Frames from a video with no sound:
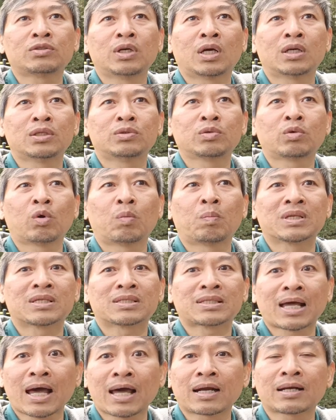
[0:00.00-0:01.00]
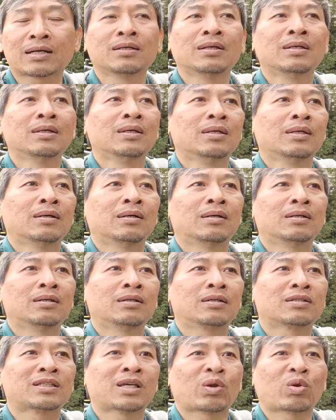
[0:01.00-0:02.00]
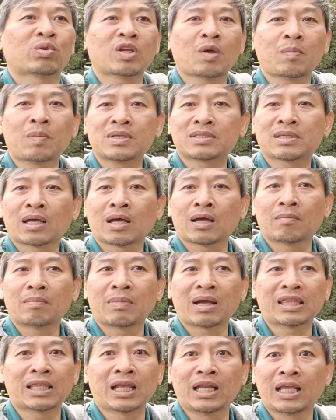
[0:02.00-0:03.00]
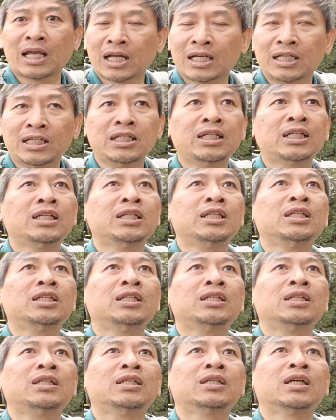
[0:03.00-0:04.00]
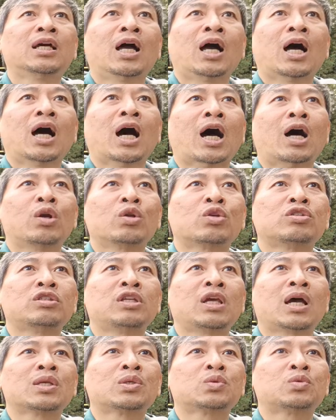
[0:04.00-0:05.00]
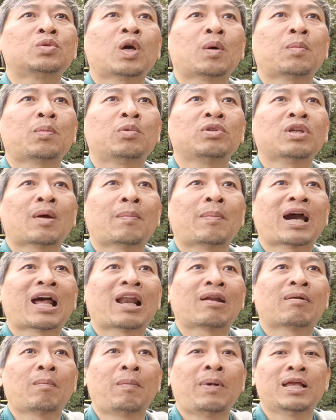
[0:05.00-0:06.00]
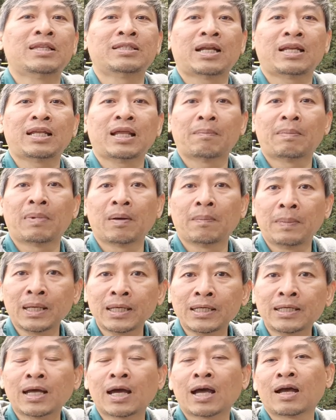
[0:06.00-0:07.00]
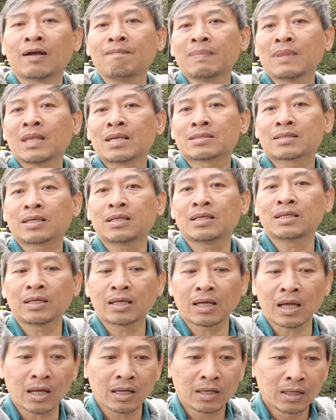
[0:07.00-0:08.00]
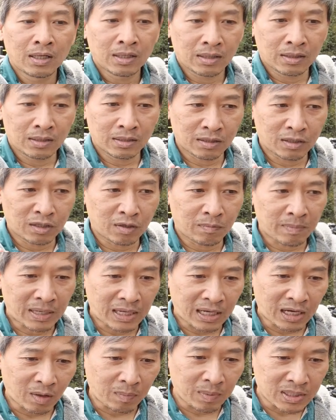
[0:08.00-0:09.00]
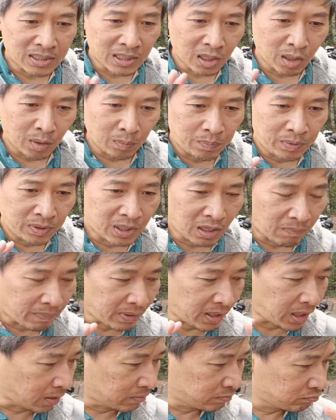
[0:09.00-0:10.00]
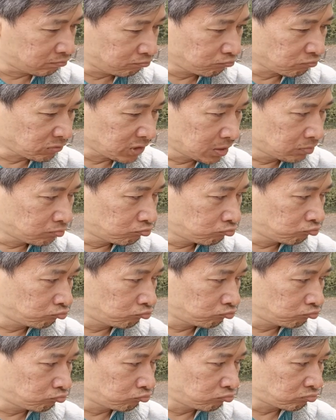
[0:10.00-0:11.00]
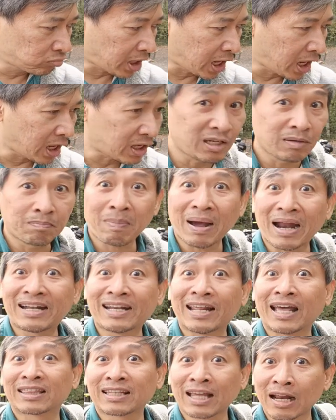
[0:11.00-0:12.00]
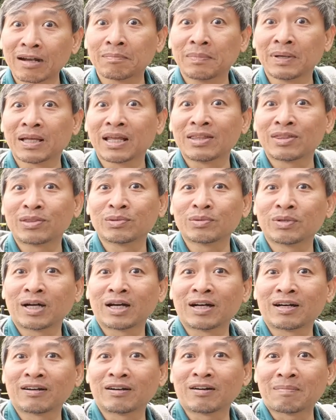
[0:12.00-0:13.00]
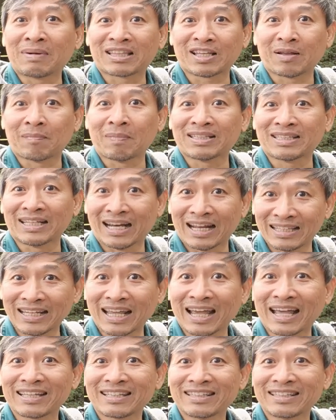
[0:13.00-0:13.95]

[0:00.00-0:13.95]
sudah cukup besar e, seharusnya bisa mengendalikan diri harusnya sudah punya pengalaman belajar yang berbeda sehingga e, mereka bisa lebih apa ya hmm, kayak dipadatkan begitu e, mata pelajarannya